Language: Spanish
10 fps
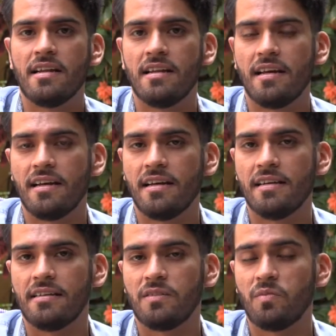
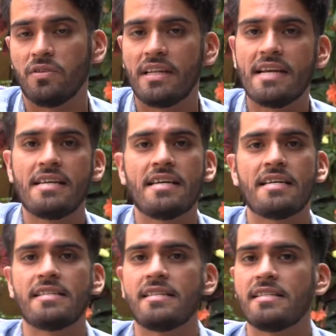las
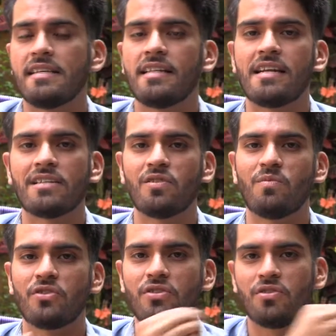botellas, etcétera.
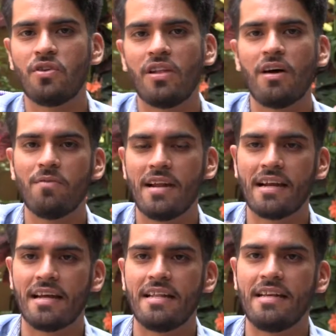Somos toda una
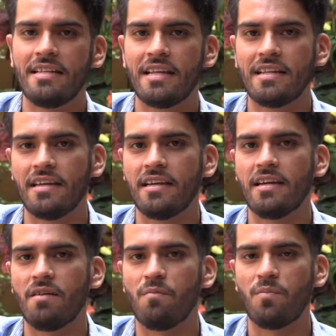cadenita de
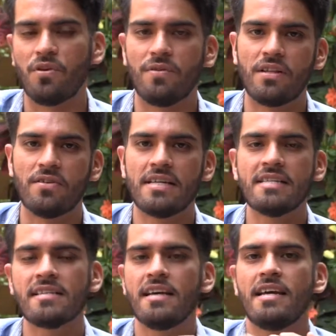
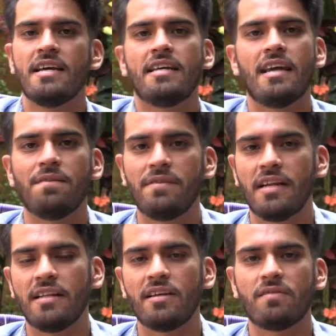proveedores que al
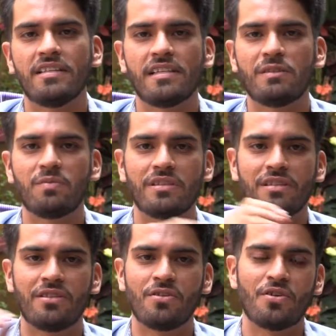final de cuentas pues
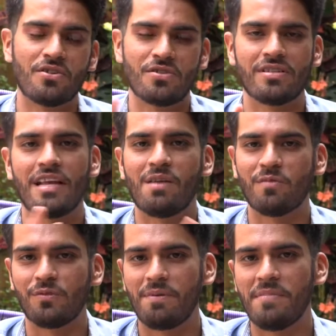todos
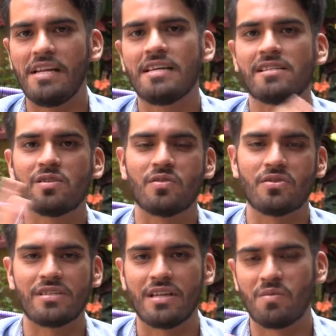tenemos familias,
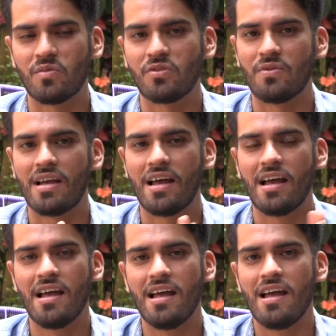todos tenemos
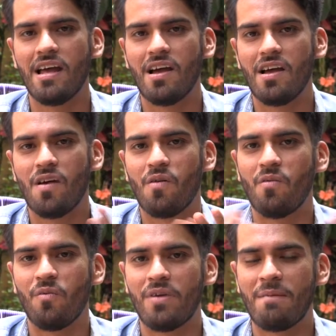una
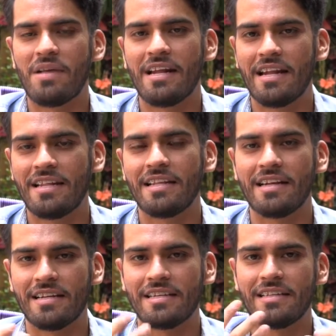manera de
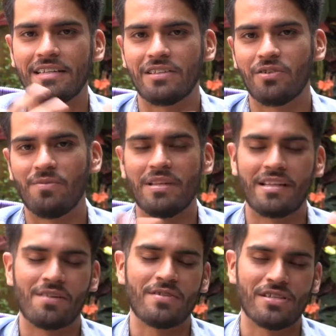tener que
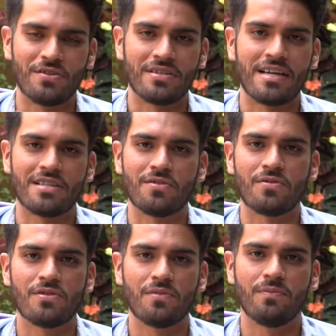solventar nuestros gastos.